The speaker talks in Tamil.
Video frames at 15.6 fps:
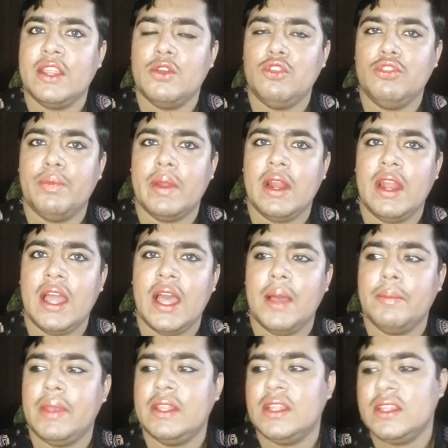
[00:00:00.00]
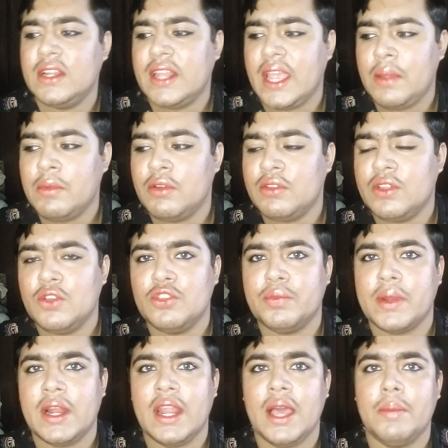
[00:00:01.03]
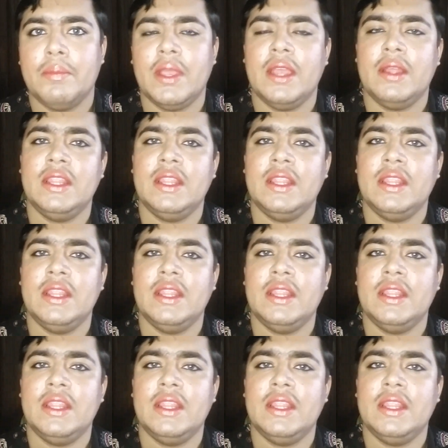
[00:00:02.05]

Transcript: யார் யூஸ் பண்ணலாம் எந்தெந்த டைமில் வந்து யூஸ் பண்ணலாம் பண்ணலாம்